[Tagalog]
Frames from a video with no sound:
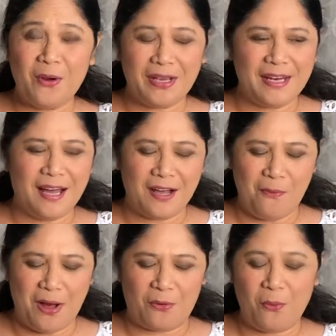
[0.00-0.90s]
ang
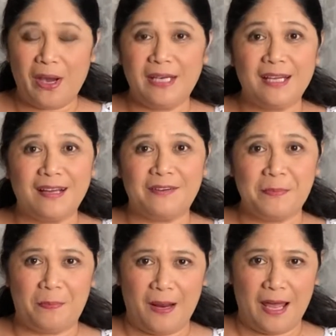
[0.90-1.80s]
ginagawa ko ay
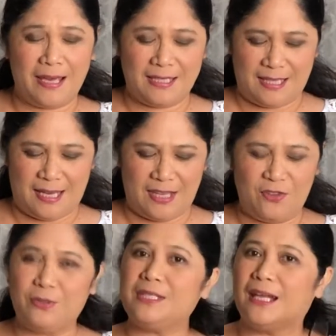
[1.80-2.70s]
nag-reply sa
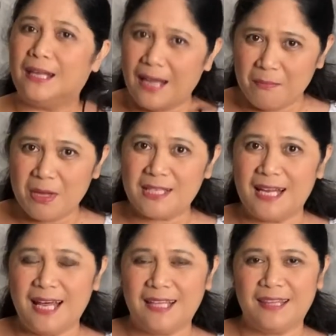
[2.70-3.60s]
inyo. Salamat
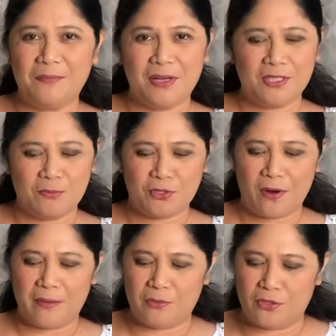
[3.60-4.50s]
sa lahat ng mga
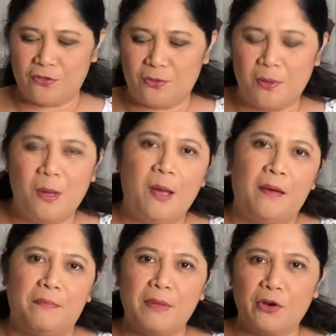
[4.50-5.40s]
subscribers ko.
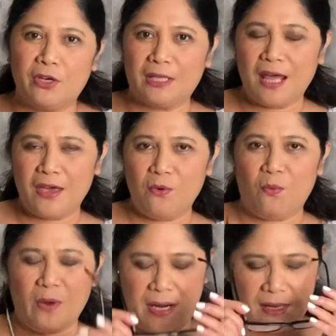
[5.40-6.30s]
Meron na
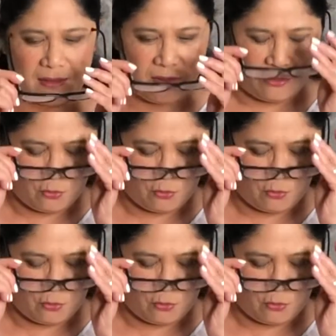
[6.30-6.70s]
tayong 183.